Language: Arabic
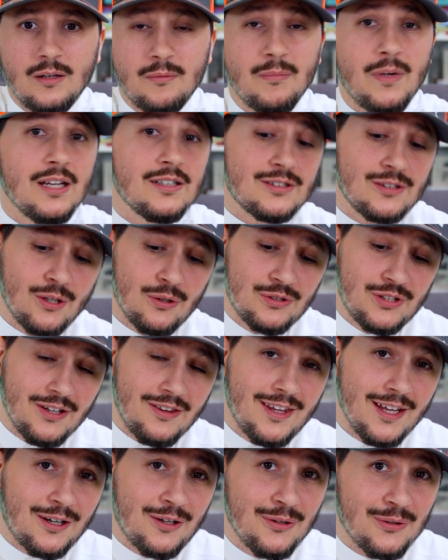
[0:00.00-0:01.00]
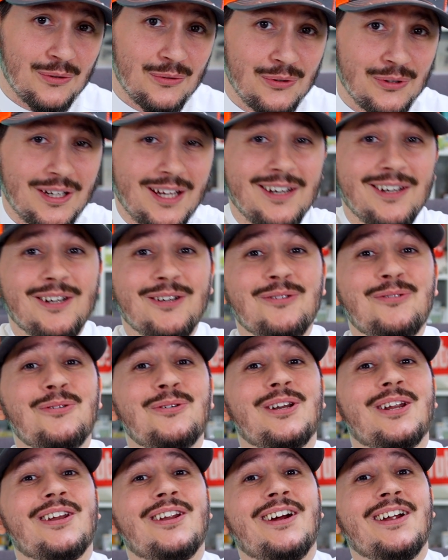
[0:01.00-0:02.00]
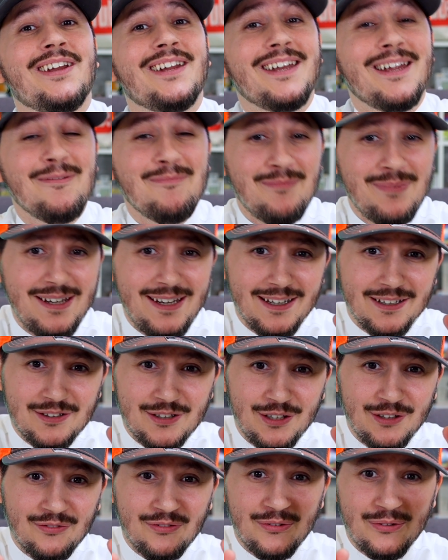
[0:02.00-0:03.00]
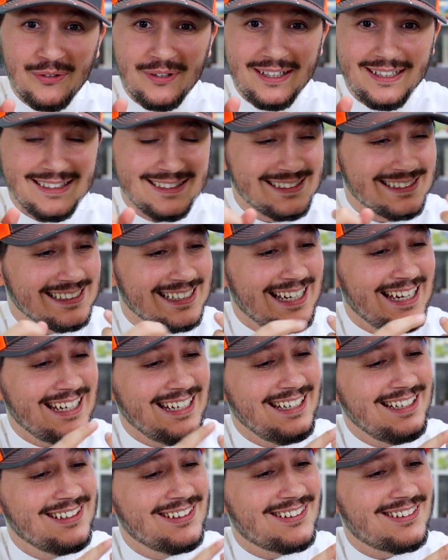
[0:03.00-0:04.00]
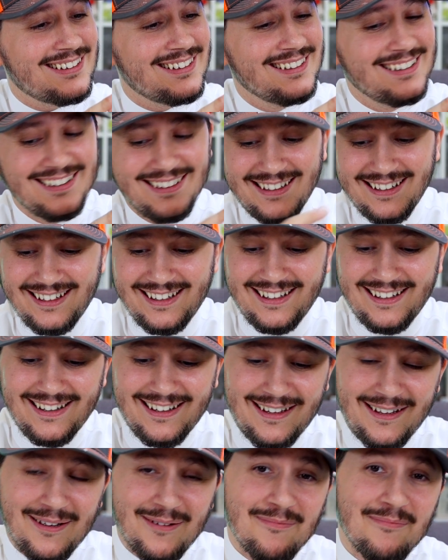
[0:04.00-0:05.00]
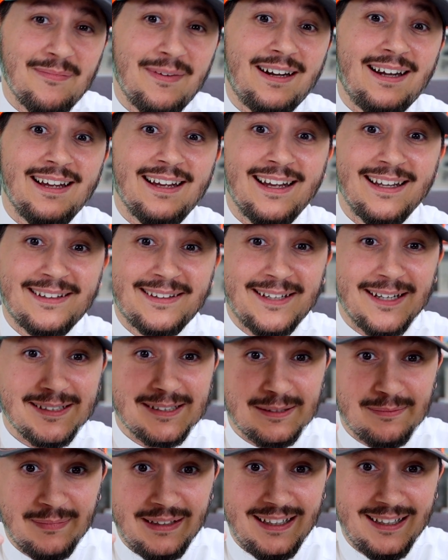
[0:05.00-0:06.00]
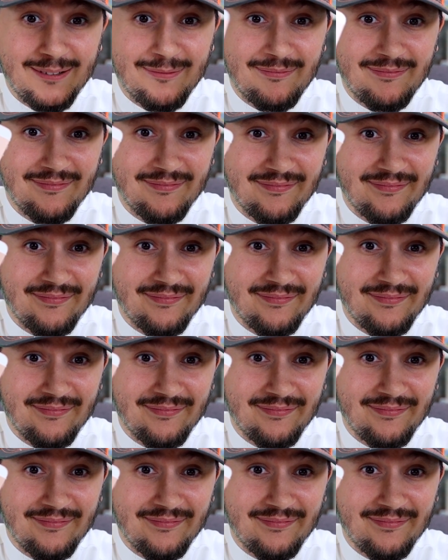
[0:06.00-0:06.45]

بس لو تتذكرون كنا نقول ان احنا نبي تلفون صغير مع هالتصميم